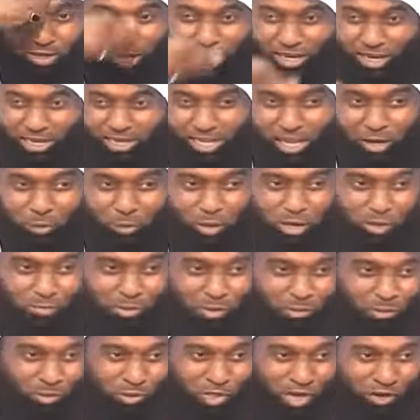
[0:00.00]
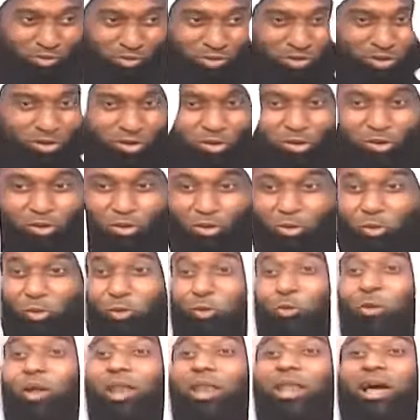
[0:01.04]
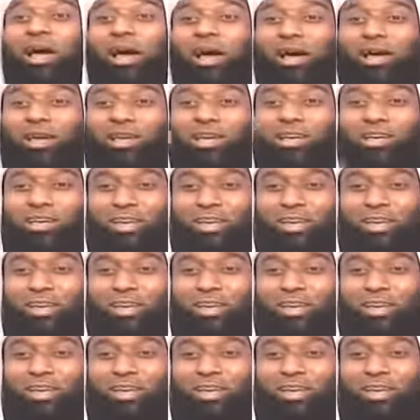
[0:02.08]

الحين يروي الامام الشافعي يقول والله